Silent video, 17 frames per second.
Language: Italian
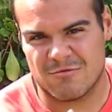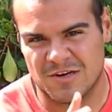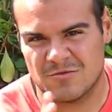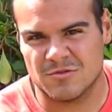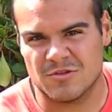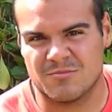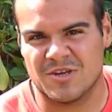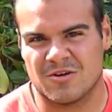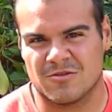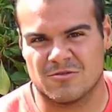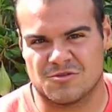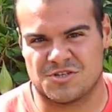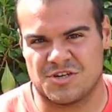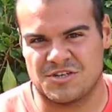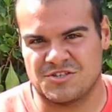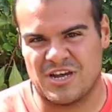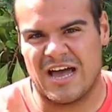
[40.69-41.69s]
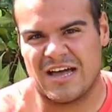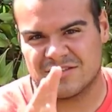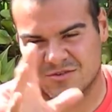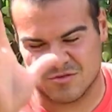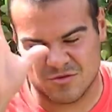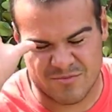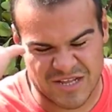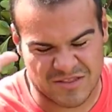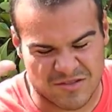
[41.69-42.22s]
qualcuno mi conosce già
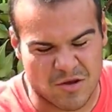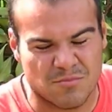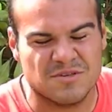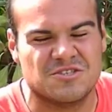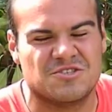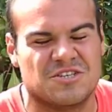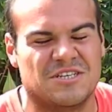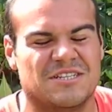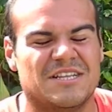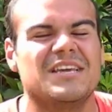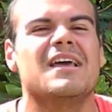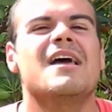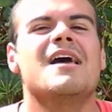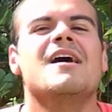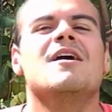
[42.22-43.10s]
sono Matteo Bigini